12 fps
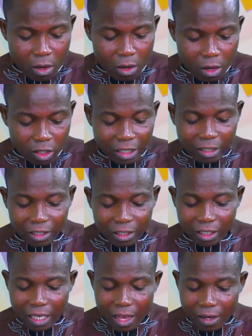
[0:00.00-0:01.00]
en
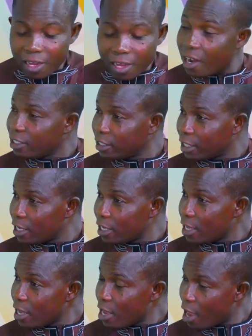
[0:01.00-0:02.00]
distancière
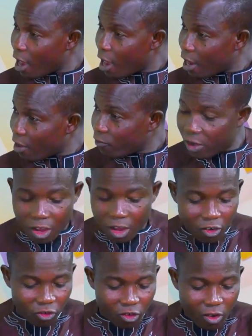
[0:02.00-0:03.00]
réalisées à la
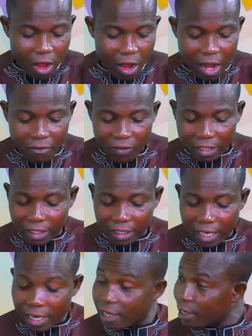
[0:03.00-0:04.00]
flèche, à la
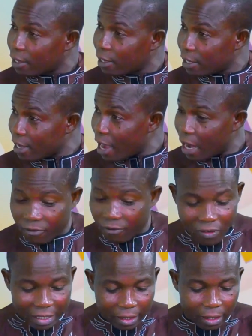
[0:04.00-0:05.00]
FASEG et à la
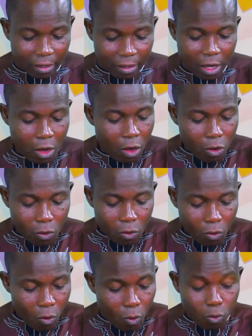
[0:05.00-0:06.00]
FAST
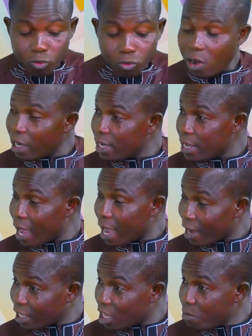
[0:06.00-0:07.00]
au cours de l'année
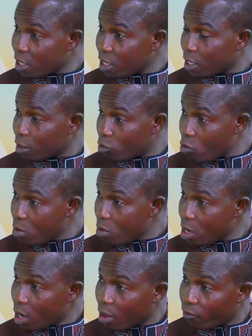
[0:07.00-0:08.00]
académique
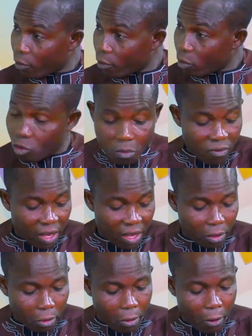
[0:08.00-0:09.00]

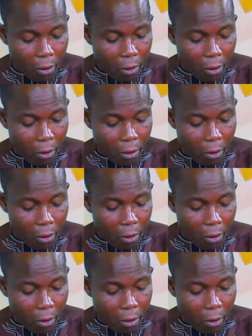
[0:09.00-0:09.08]
2020-2021